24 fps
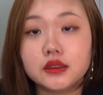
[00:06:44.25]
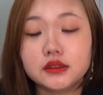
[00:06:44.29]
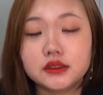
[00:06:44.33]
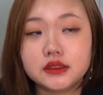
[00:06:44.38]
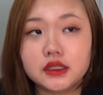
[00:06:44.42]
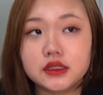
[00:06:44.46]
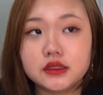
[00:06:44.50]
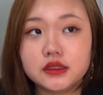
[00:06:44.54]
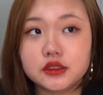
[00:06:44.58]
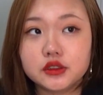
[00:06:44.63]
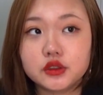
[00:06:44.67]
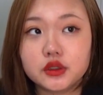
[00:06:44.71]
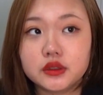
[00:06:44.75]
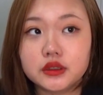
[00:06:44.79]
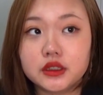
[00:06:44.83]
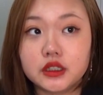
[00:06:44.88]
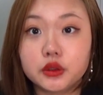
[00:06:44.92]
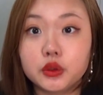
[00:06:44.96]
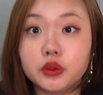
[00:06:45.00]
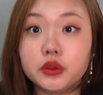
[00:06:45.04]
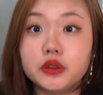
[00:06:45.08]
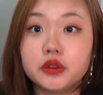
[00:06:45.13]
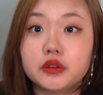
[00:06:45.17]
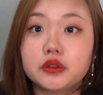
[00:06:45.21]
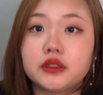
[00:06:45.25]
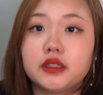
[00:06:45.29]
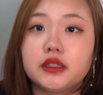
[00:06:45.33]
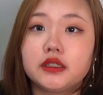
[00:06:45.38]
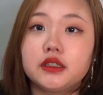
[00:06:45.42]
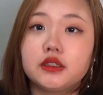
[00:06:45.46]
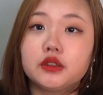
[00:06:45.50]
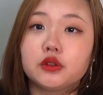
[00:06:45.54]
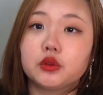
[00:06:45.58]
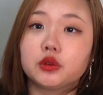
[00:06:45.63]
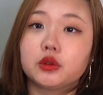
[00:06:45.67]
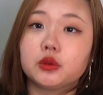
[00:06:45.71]
全然そうやって努力で
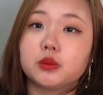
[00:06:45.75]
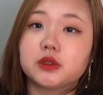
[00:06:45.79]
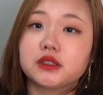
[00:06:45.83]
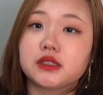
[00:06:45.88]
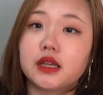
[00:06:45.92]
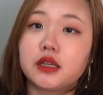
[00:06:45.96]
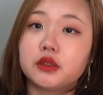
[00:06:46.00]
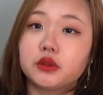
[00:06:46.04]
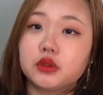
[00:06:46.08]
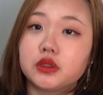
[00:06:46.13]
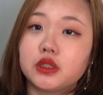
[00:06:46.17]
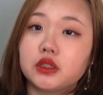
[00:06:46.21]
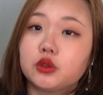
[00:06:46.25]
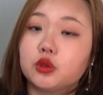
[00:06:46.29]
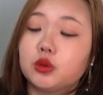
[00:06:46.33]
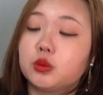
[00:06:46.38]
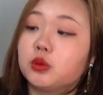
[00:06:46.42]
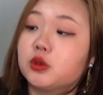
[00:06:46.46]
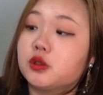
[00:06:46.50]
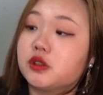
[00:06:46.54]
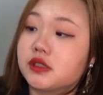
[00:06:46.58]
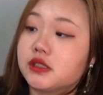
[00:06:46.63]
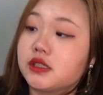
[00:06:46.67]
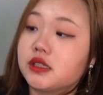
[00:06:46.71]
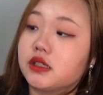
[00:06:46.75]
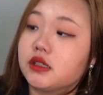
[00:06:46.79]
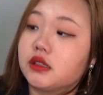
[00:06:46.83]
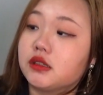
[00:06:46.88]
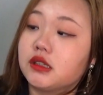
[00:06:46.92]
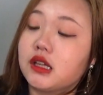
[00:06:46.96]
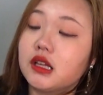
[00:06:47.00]
きることも才能だと思うし